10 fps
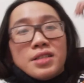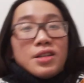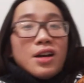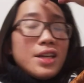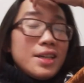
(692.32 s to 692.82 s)

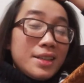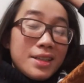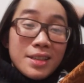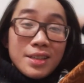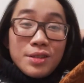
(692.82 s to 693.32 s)
rồi
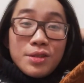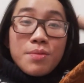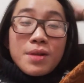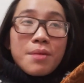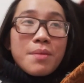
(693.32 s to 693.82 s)

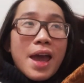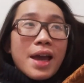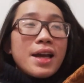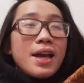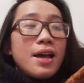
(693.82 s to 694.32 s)
chúc các
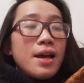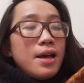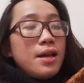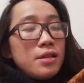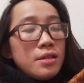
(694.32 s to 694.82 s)
bạn
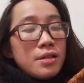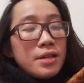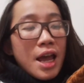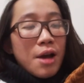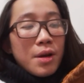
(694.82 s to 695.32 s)
à,
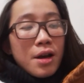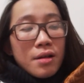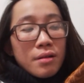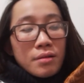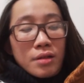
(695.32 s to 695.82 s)
nào mà
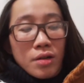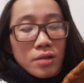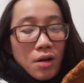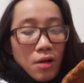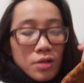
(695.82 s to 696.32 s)
có
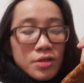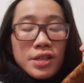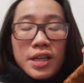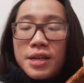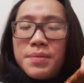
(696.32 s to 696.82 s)
còn có
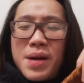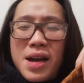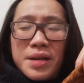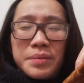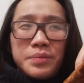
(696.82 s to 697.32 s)
suy nghĩ
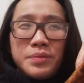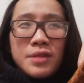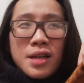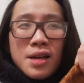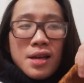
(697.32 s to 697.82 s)
mà
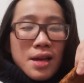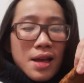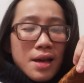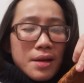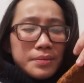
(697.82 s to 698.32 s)

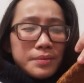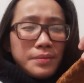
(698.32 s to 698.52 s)
à,